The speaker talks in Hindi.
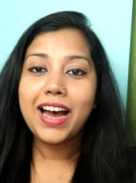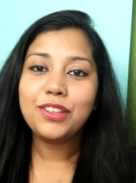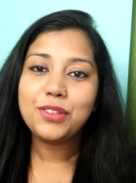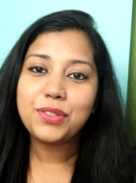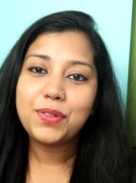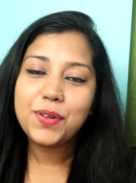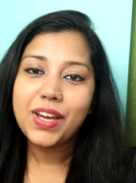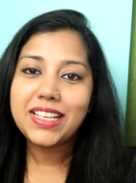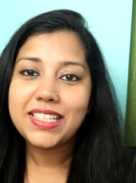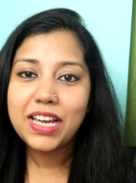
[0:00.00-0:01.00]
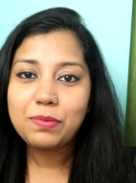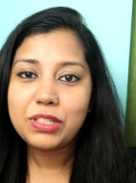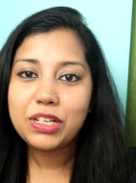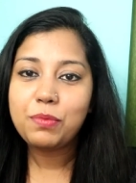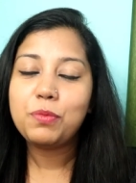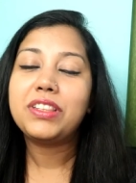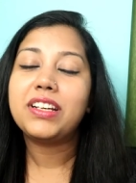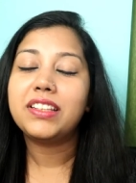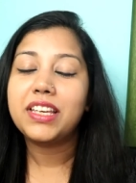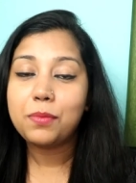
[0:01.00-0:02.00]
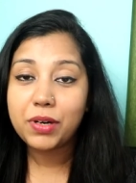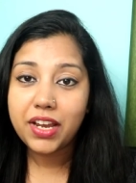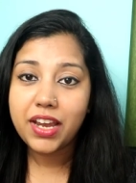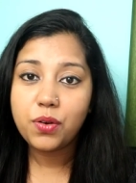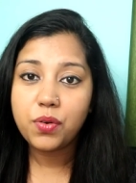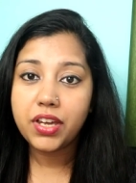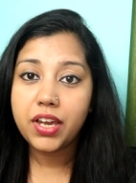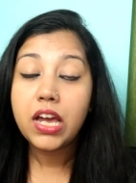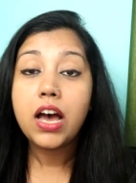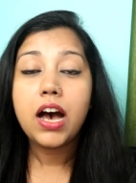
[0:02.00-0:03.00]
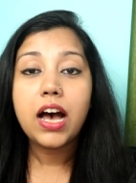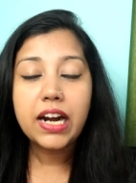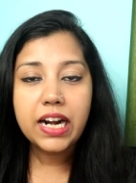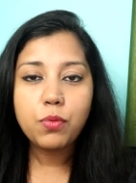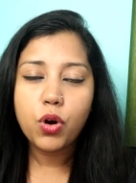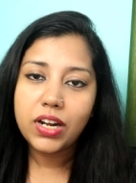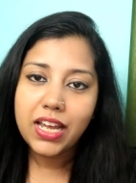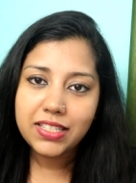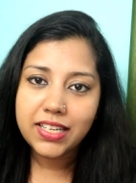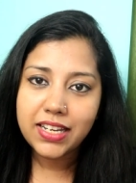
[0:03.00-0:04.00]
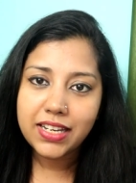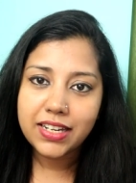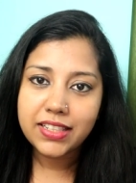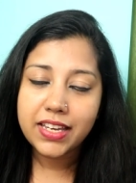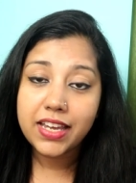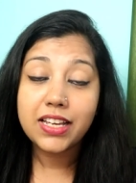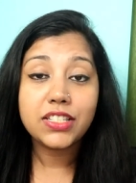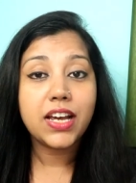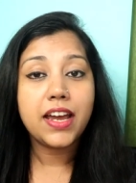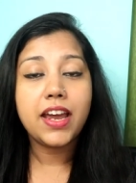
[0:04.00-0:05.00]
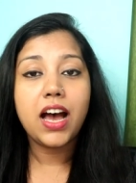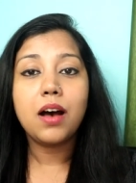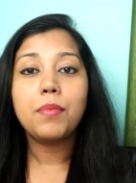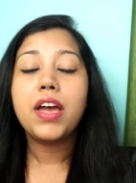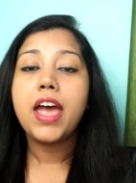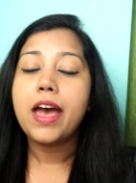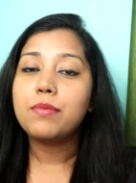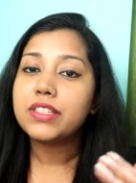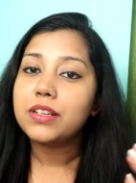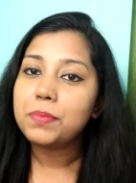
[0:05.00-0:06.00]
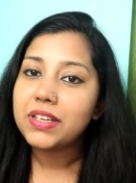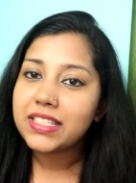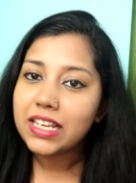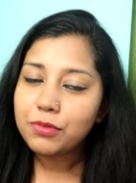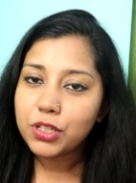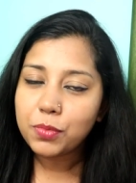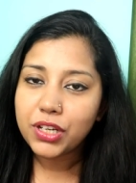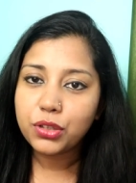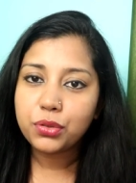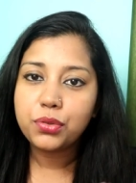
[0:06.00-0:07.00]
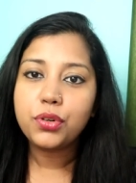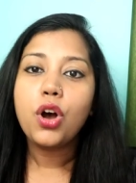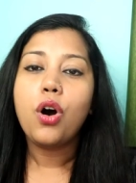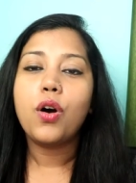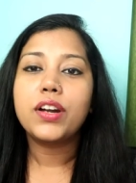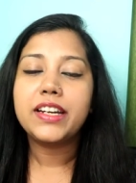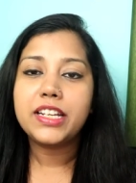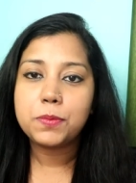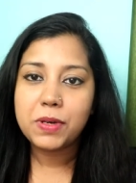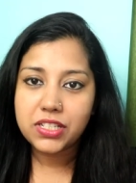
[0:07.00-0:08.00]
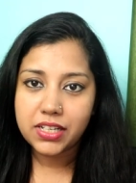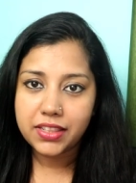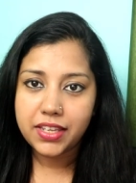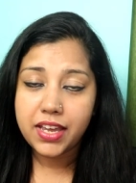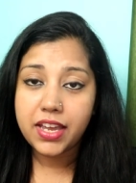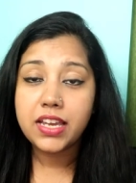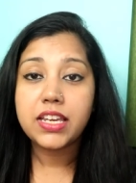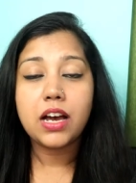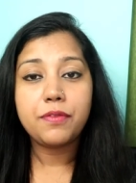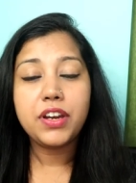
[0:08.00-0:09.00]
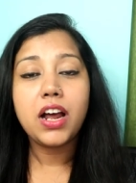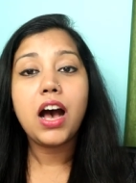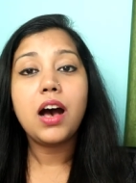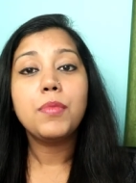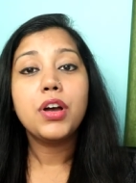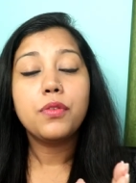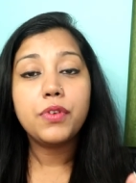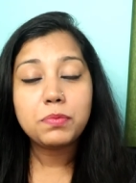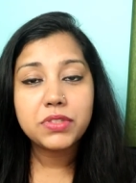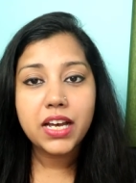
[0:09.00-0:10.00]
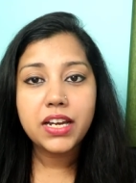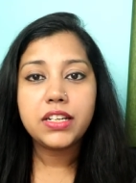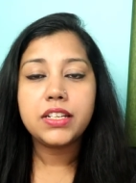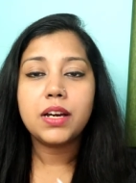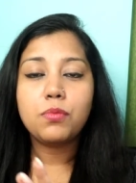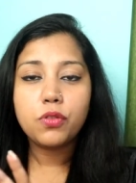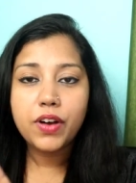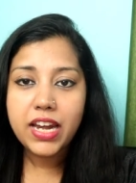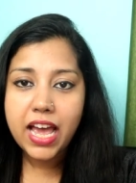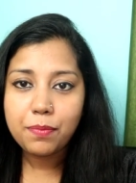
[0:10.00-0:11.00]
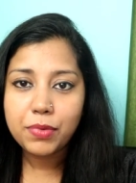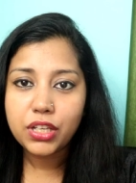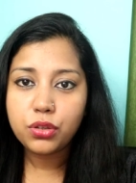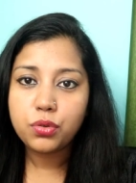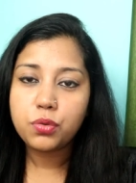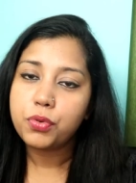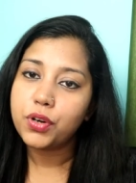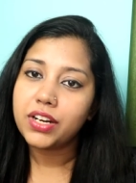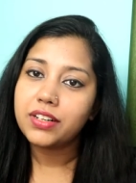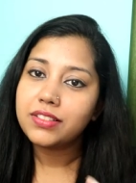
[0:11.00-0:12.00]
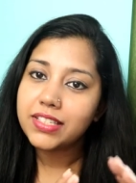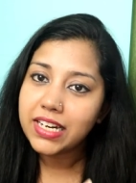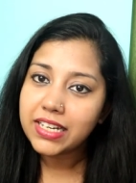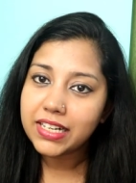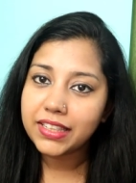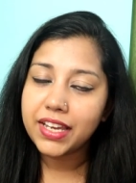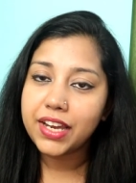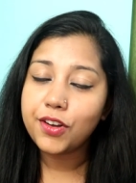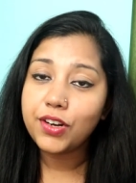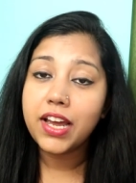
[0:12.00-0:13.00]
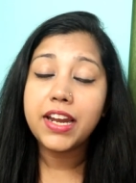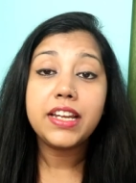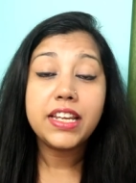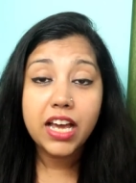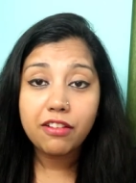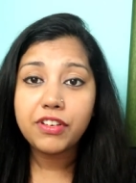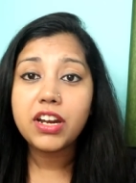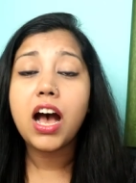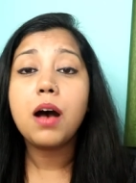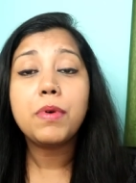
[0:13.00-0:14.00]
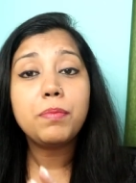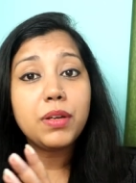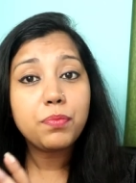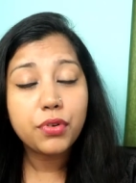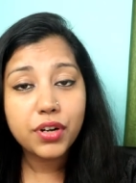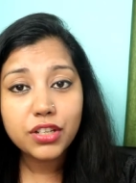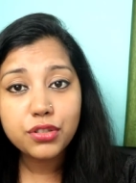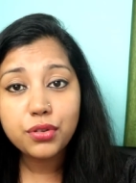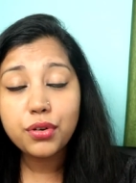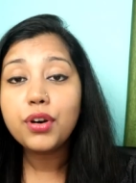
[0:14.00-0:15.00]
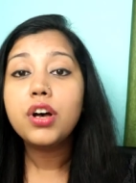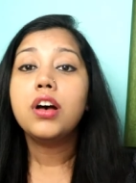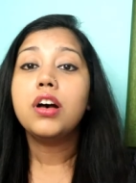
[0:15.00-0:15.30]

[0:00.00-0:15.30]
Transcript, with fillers: हाय दोस्तों कैसे आप सब उम्मीद करते हैं बढ़िया ही होंगे अगर आप ऑनलाइन सेलिंग करते हैं चाहे आप अमेजन पे सेल्फ शिप के थ्रू ऑर्डर डिस्पैच करते हैं या फिर आप वेबसाइट या मोबाइल ऐप के थ्रू प्रोडक्ट सेल करते हैं ऑनलाइन या फिर आप अपनी प्रोडक्ट्स को